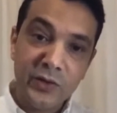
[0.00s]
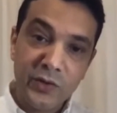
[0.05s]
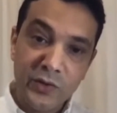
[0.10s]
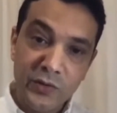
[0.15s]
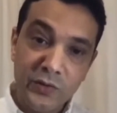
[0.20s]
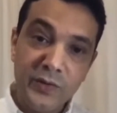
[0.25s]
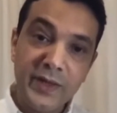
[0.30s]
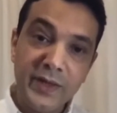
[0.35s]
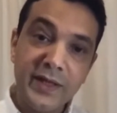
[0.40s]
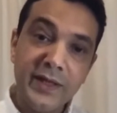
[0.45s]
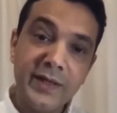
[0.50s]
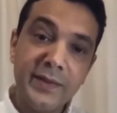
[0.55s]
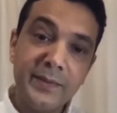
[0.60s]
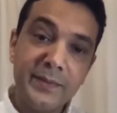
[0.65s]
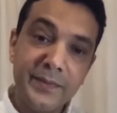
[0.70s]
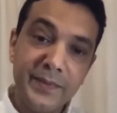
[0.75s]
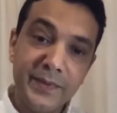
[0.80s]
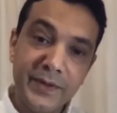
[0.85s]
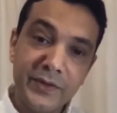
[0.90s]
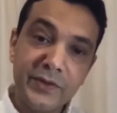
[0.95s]
هو
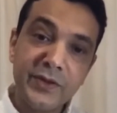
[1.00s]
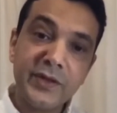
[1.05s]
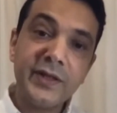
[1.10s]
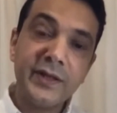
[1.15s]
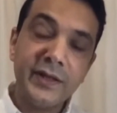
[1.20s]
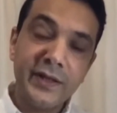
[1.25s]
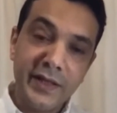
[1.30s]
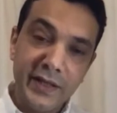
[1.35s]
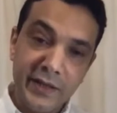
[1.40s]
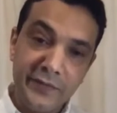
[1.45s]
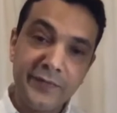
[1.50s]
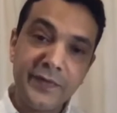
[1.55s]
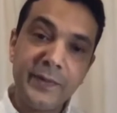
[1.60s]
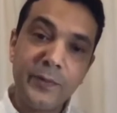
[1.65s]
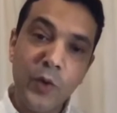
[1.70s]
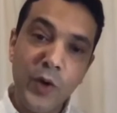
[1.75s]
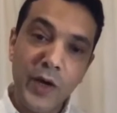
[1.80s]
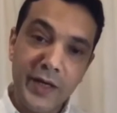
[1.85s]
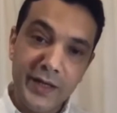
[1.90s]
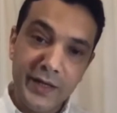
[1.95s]
بيتقن حرفه
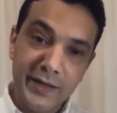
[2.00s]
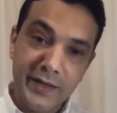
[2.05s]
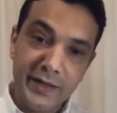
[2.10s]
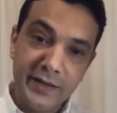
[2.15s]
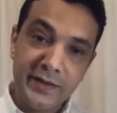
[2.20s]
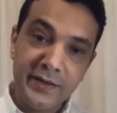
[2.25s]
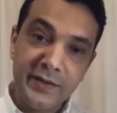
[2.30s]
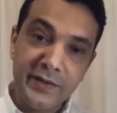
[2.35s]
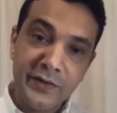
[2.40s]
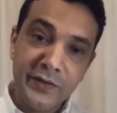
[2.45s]
معينه